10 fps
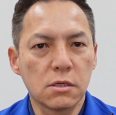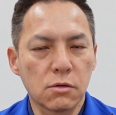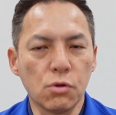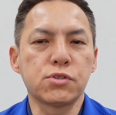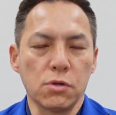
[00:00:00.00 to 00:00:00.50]

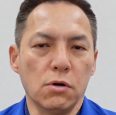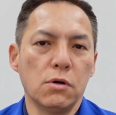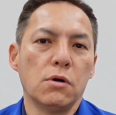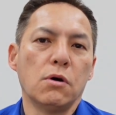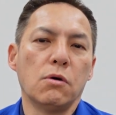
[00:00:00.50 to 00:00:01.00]
コスト、
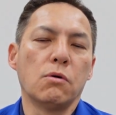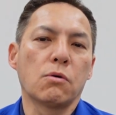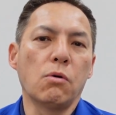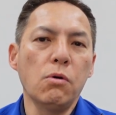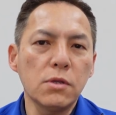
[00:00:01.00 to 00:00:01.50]

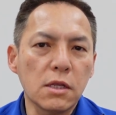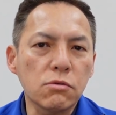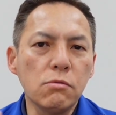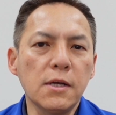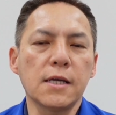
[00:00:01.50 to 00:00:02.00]
こういった
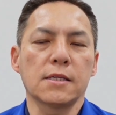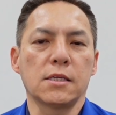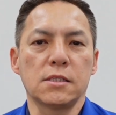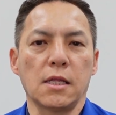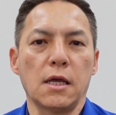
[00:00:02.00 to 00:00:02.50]
ところまでがで
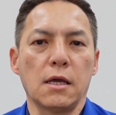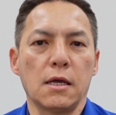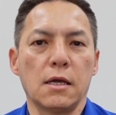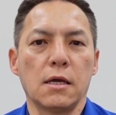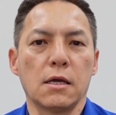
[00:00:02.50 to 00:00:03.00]
すね
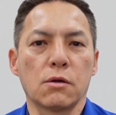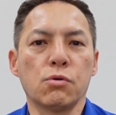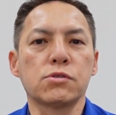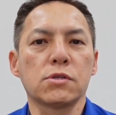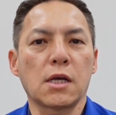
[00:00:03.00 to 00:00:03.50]

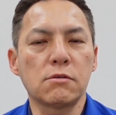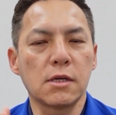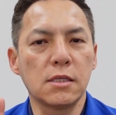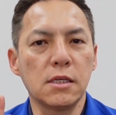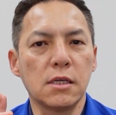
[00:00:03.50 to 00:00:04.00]
コスト削
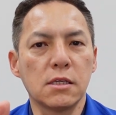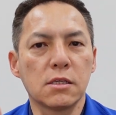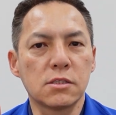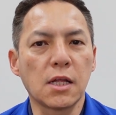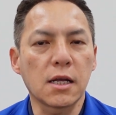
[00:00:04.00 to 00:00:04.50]
減に
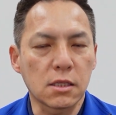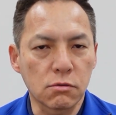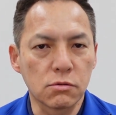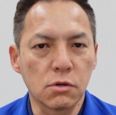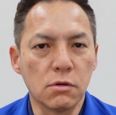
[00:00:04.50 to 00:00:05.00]
つながって
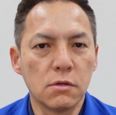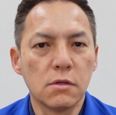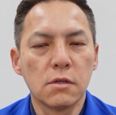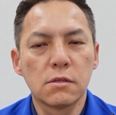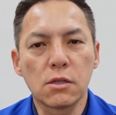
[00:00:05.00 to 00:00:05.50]
くると。
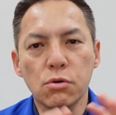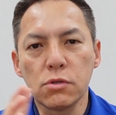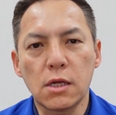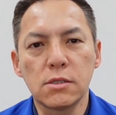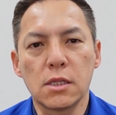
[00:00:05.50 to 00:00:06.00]
で
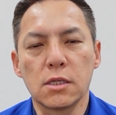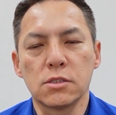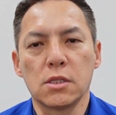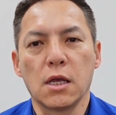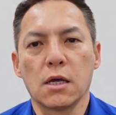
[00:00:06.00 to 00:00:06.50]
トータルでで
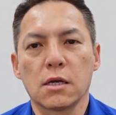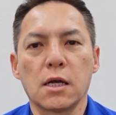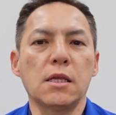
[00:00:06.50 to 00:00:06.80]
すねか